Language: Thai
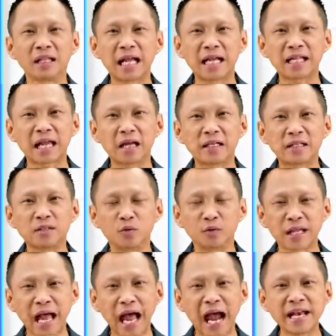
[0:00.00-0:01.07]
แต่สุด
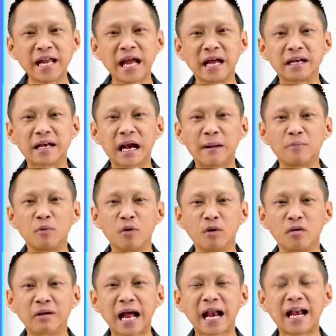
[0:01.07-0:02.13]
ท้ายเนี่ยนะครับผล
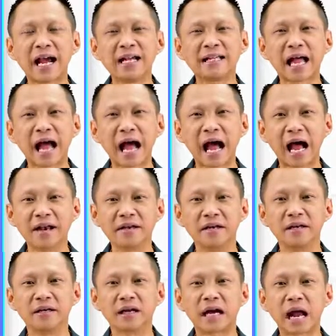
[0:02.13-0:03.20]
ของการให้ทาน
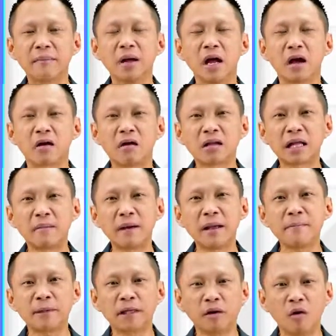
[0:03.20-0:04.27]
นะครับ ก็ทำ
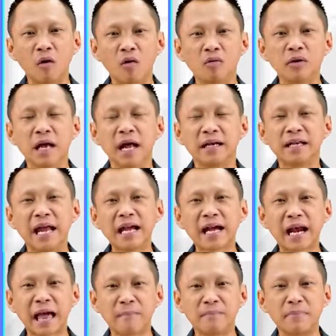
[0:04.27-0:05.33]
ให้พระองค์ได้
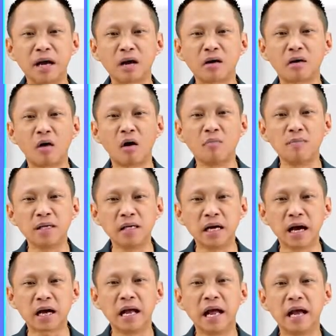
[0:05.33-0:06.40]
กลับมาครองเมือง